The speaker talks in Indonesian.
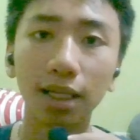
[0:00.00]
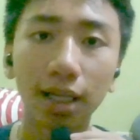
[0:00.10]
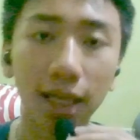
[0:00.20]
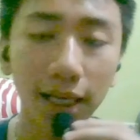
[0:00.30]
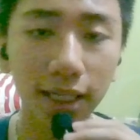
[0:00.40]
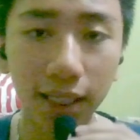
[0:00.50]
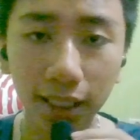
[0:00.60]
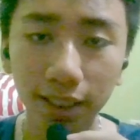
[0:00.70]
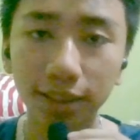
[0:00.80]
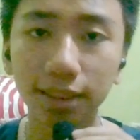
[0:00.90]
karena
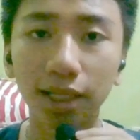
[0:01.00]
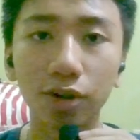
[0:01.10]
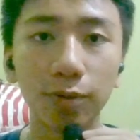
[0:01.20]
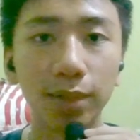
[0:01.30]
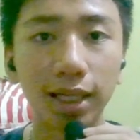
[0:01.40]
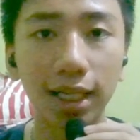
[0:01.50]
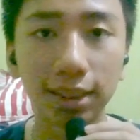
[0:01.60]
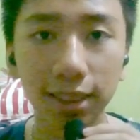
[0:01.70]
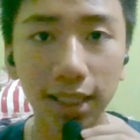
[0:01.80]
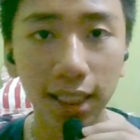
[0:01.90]
di sini aku bakal
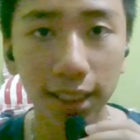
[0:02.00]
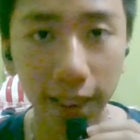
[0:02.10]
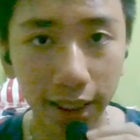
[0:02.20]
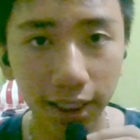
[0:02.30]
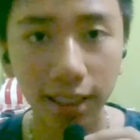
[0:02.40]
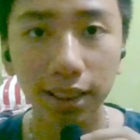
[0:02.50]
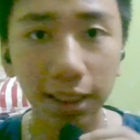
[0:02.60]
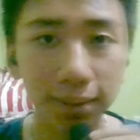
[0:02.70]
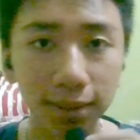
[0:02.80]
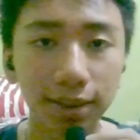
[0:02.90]
kasih kalian
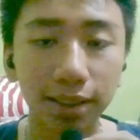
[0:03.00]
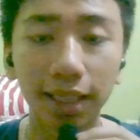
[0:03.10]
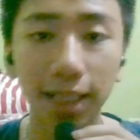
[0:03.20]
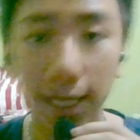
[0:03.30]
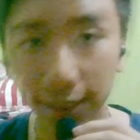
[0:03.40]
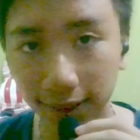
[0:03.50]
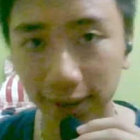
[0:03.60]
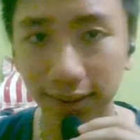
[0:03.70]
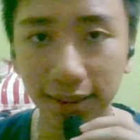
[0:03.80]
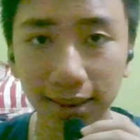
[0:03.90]
tips dengan
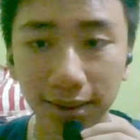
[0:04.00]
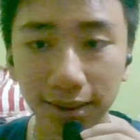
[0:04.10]
gratis